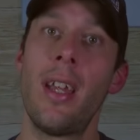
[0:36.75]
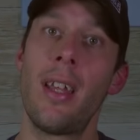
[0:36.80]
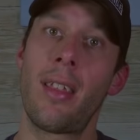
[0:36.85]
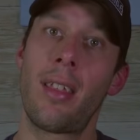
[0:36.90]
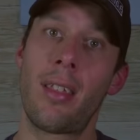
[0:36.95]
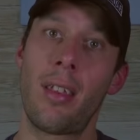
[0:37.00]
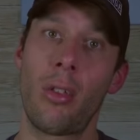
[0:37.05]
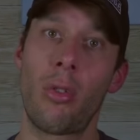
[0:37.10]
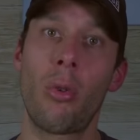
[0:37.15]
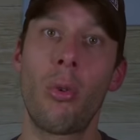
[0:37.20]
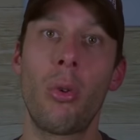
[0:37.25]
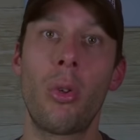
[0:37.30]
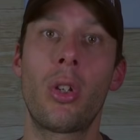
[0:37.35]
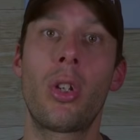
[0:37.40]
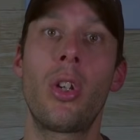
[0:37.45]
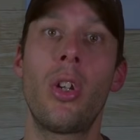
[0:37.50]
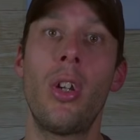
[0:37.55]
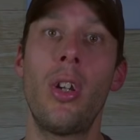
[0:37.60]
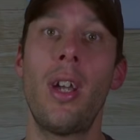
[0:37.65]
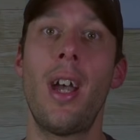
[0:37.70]
C'est sûr
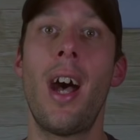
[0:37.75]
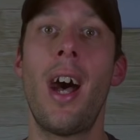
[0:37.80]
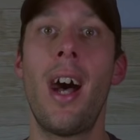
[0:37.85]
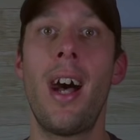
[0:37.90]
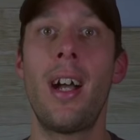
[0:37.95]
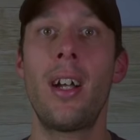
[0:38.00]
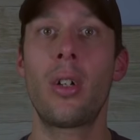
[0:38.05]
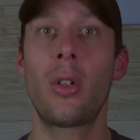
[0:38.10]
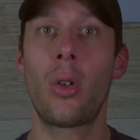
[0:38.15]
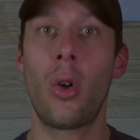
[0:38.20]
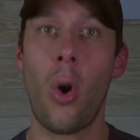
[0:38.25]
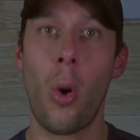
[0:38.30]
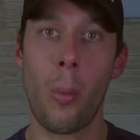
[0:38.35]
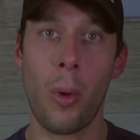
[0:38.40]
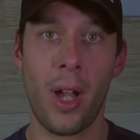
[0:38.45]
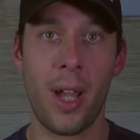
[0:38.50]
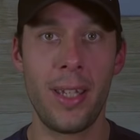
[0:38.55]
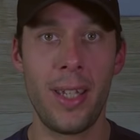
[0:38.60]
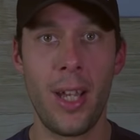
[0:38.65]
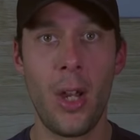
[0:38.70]
qu'en
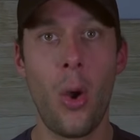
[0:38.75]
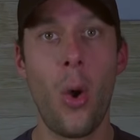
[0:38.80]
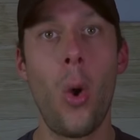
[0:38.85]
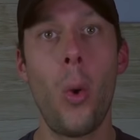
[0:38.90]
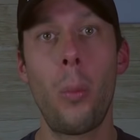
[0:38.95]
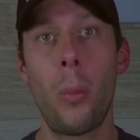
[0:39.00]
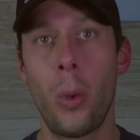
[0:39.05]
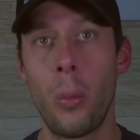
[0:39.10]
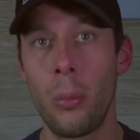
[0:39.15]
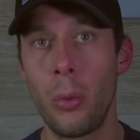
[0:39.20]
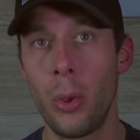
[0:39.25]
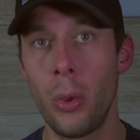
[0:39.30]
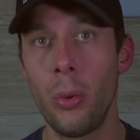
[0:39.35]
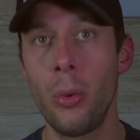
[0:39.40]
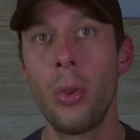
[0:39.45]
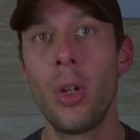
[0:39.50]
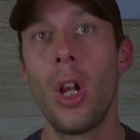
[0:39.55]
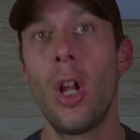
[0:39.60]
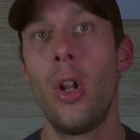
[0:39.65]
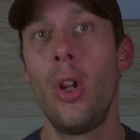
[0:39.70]
comprenant un peu
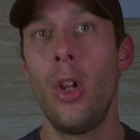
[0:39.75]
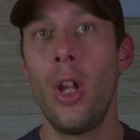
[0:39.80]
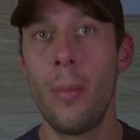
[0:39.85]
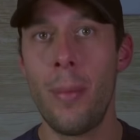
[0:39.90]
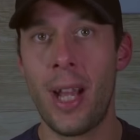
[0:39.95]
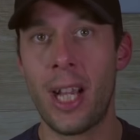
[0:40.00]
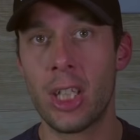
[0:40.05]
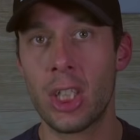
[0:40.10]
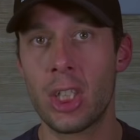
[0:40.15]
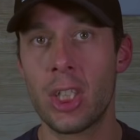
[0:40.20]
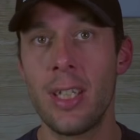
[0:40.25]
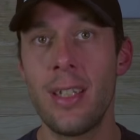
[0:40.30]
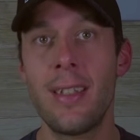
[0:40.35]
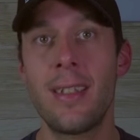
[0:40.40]
mieux le marché,